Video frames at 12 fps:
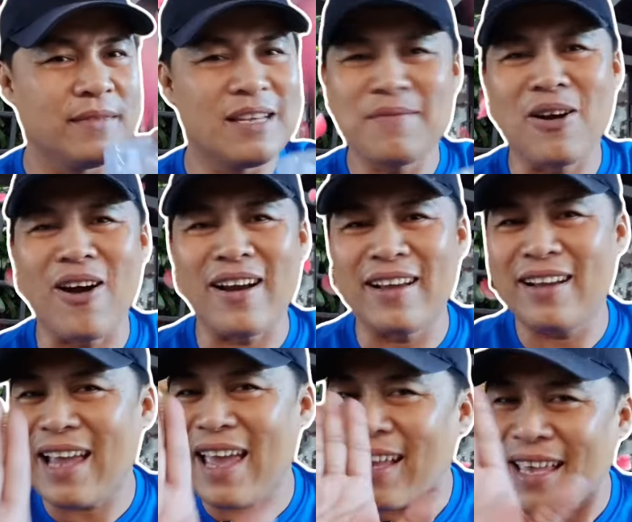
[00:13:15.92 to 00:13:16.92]
nhưng mà ngoài đời
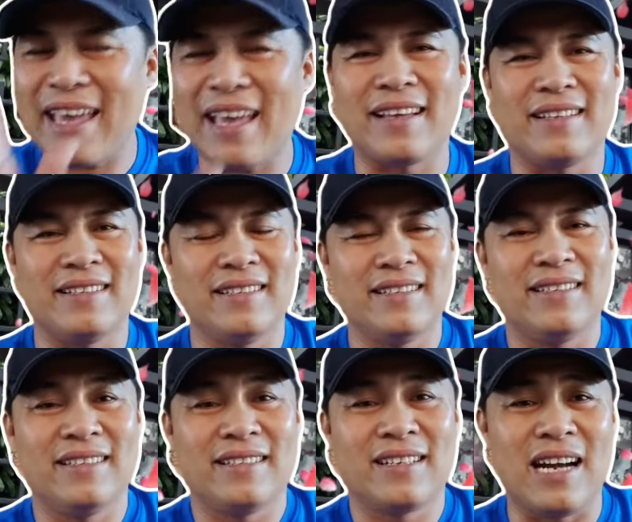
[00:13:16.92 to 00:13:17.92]
nó khác nha
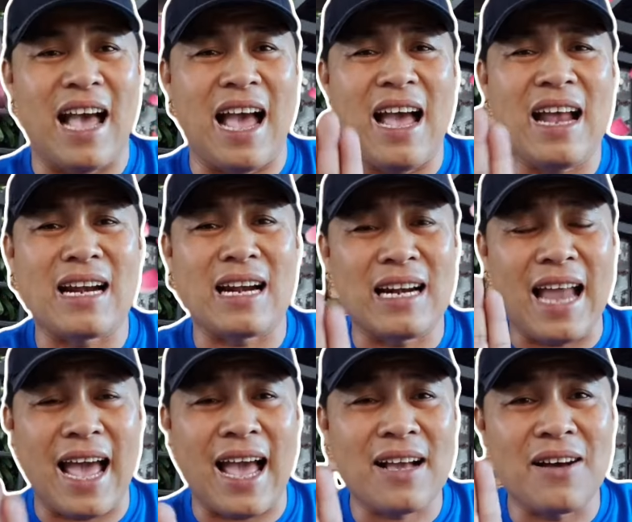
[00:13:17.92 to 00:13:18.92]
nó đã
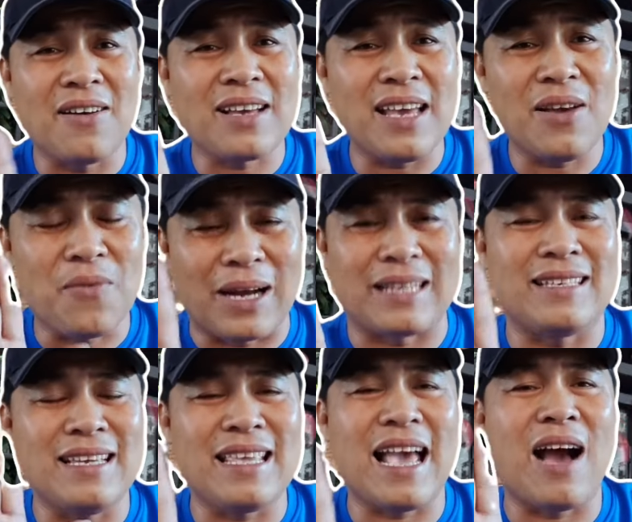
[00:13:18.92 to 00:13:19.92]
đã có kế hoạch
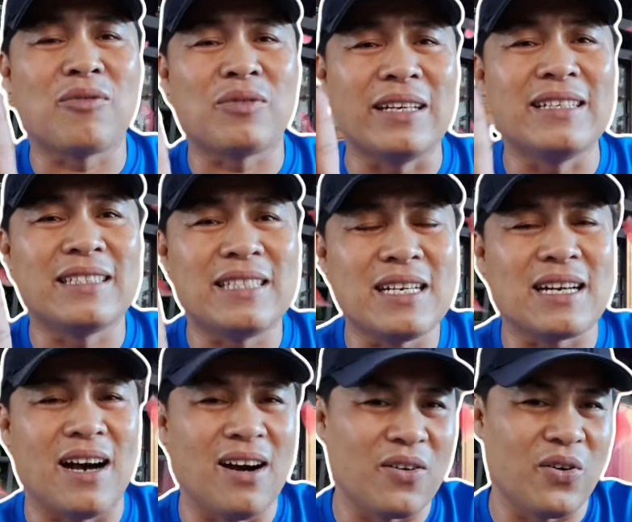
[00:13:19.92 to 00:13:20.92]
với nhau từ trước
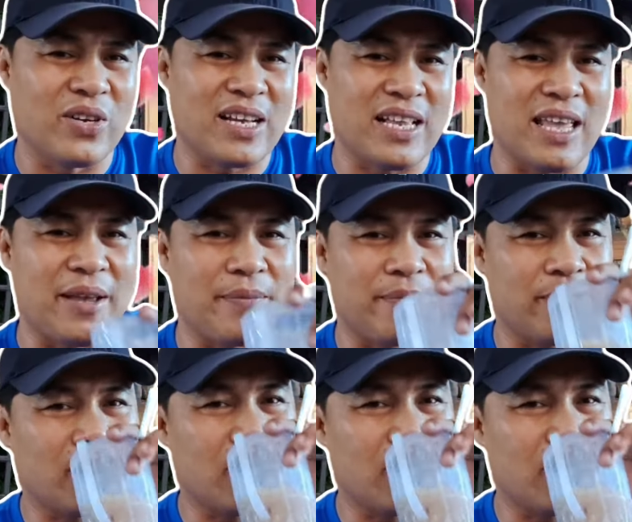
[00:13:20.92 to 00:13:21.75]
đó rồi cả nhà